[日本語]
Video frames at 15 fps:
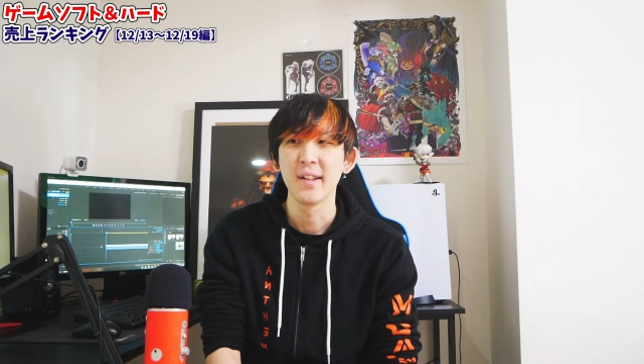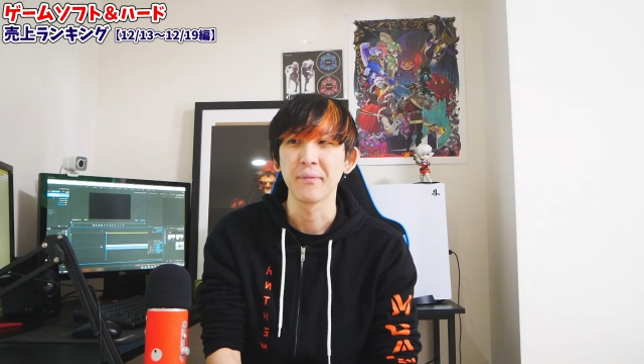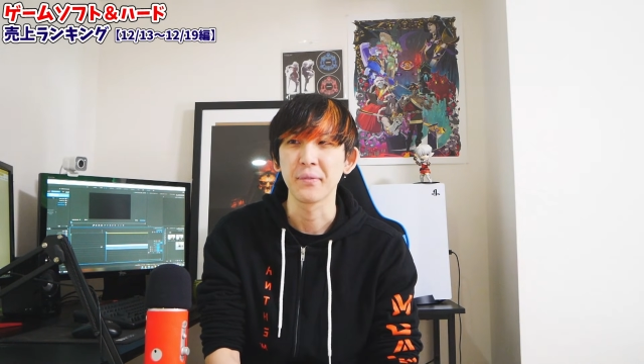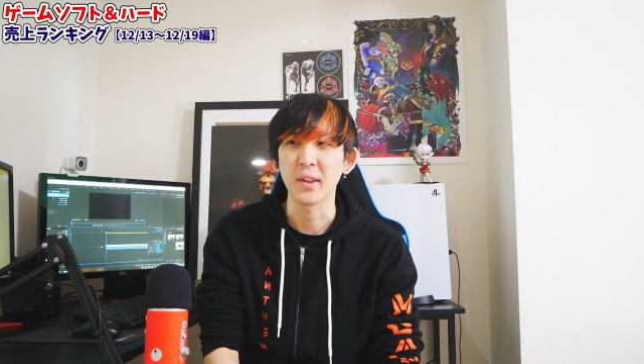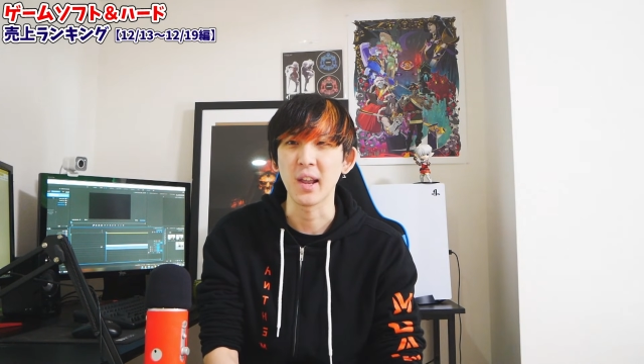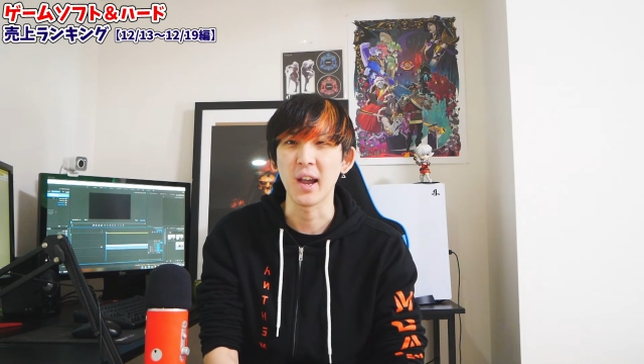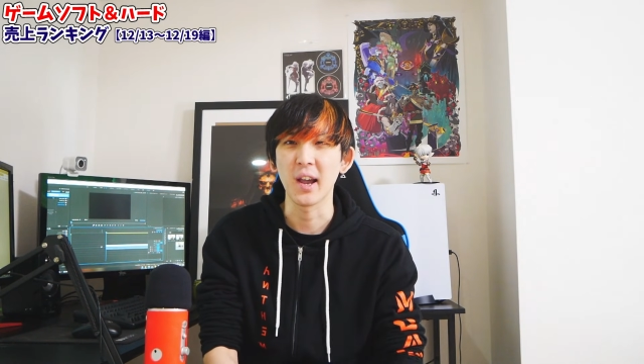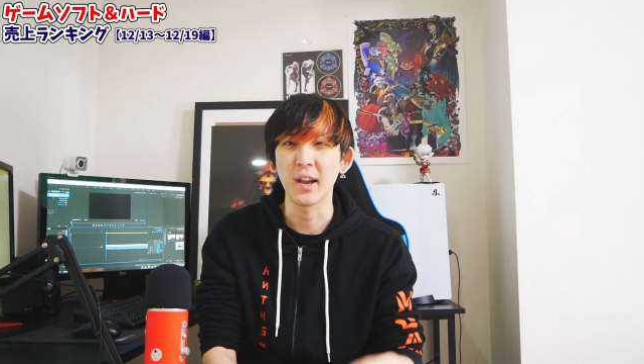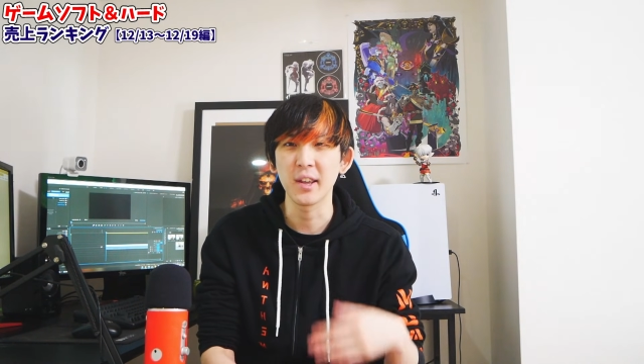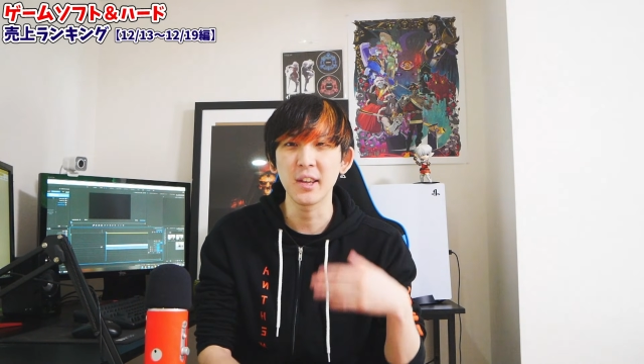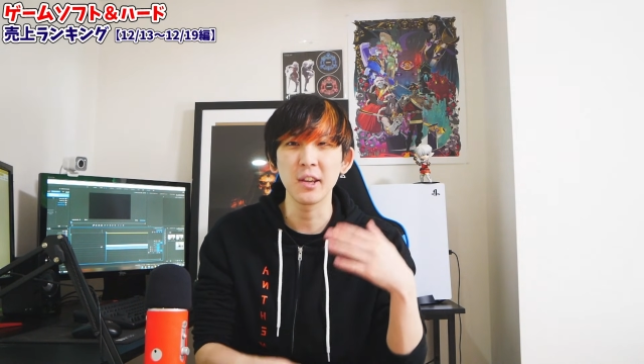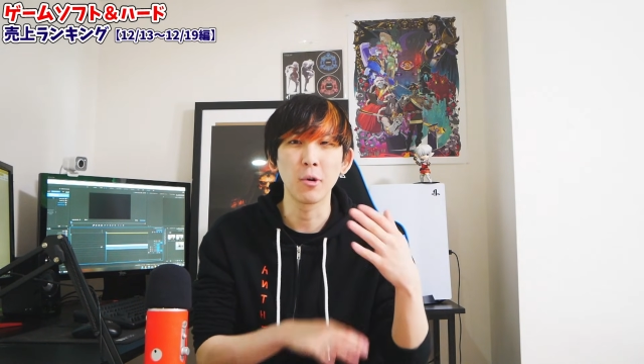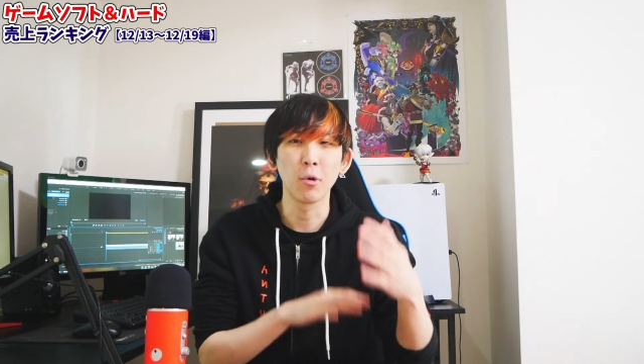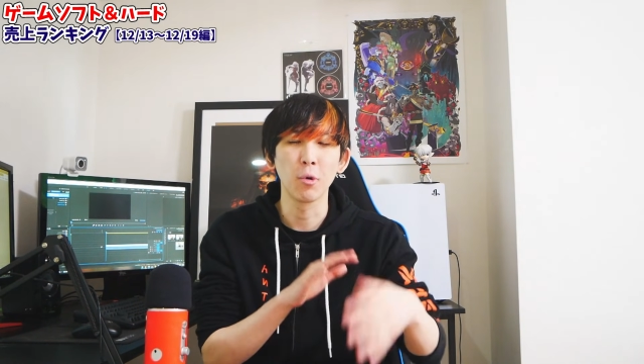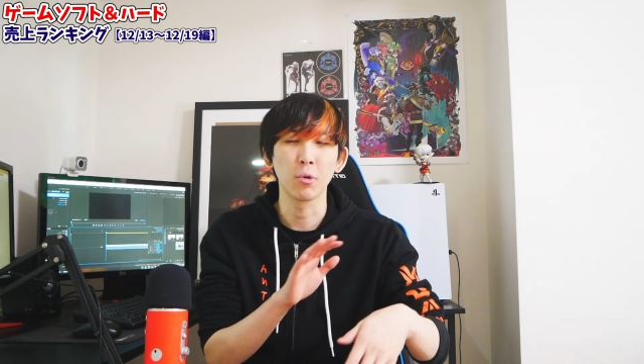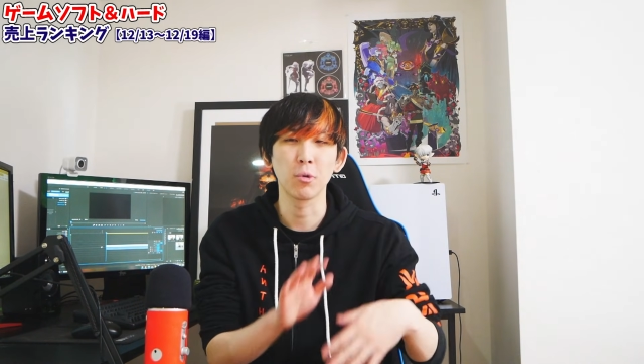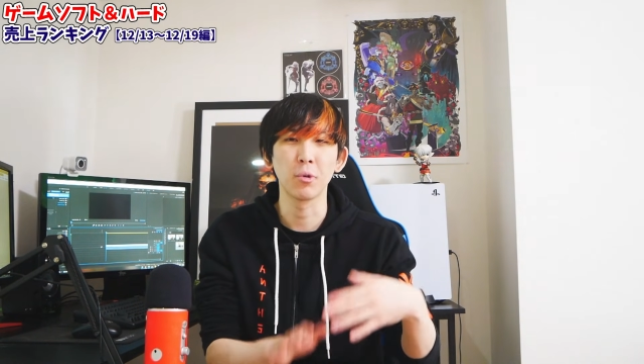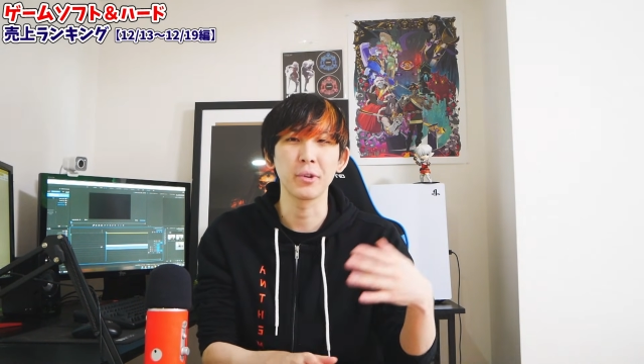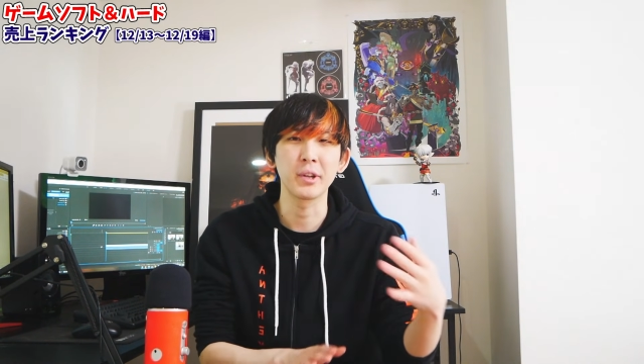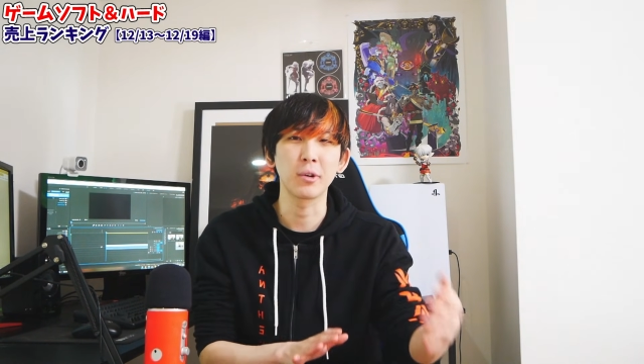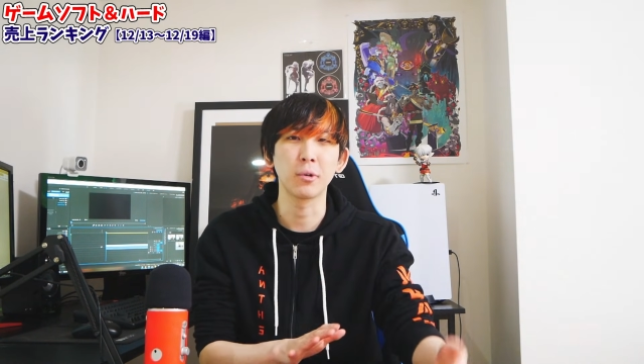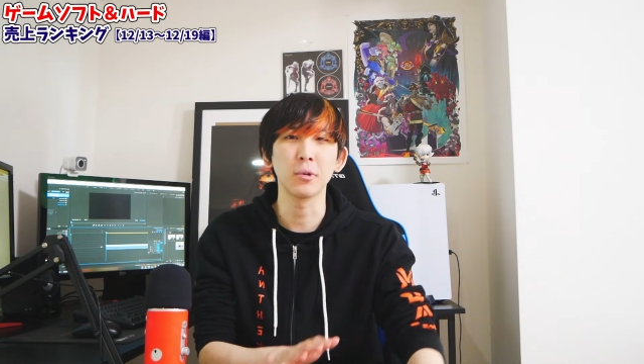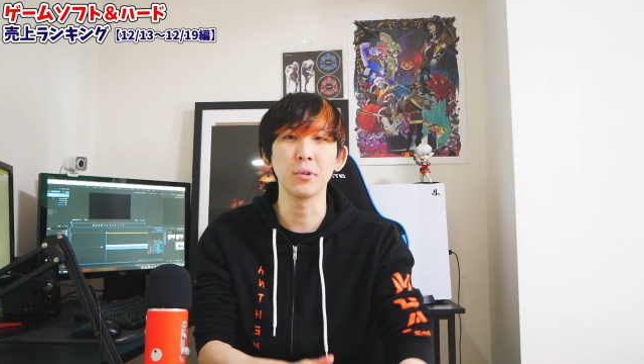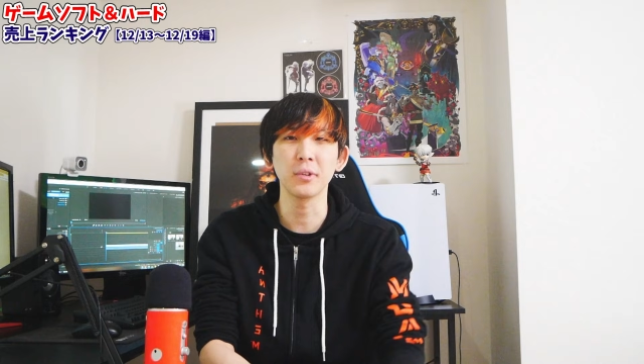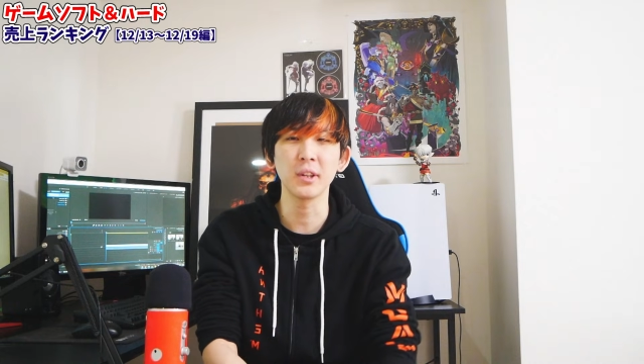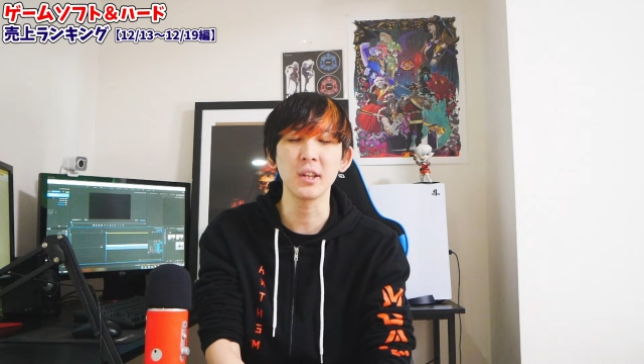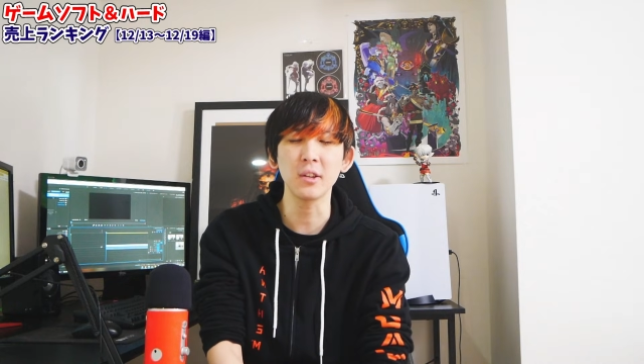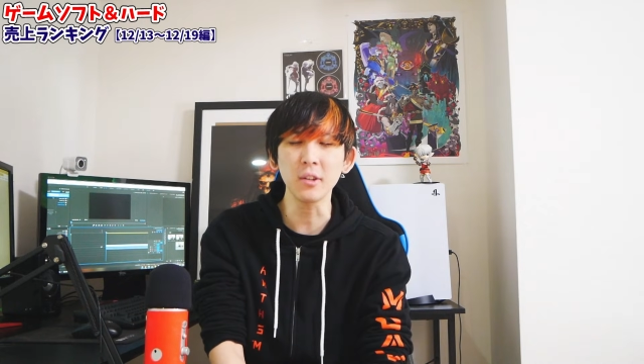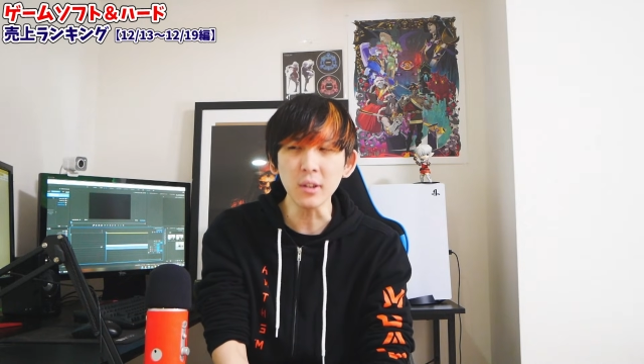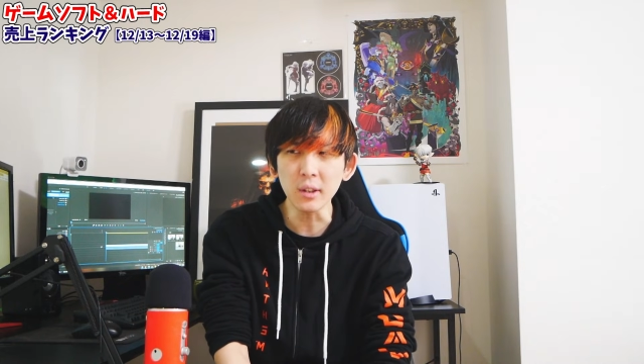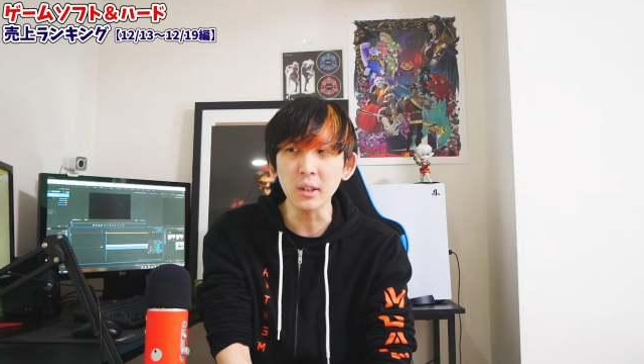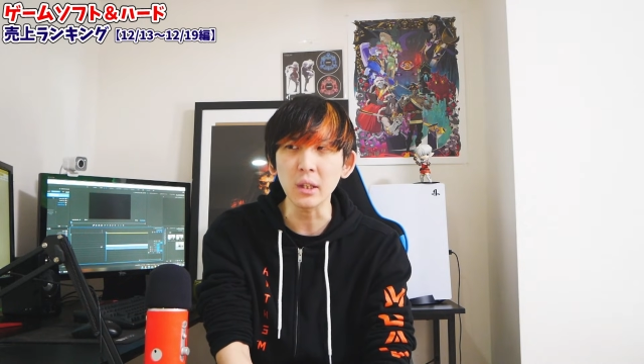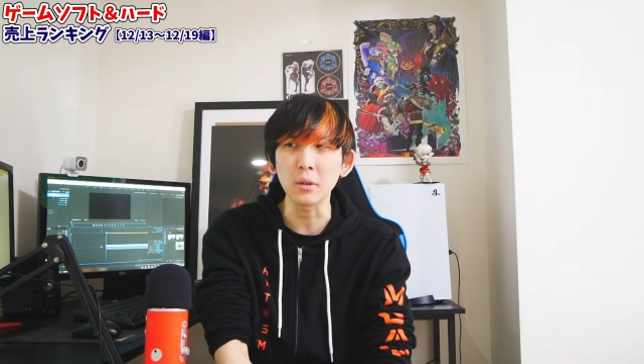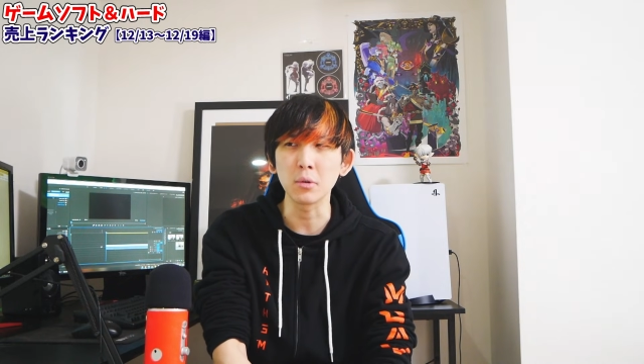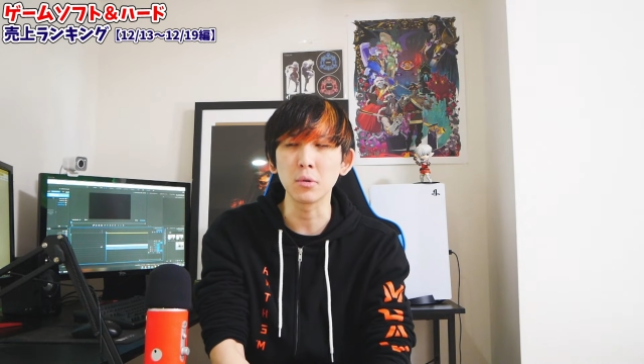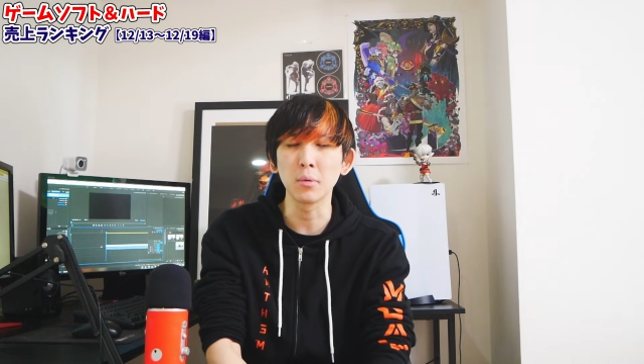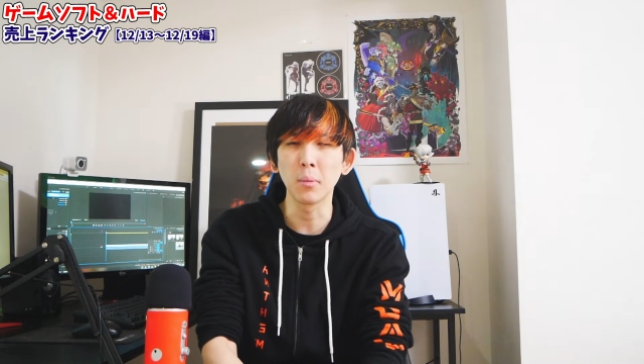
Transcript: えー、いい方向に転んでいくってい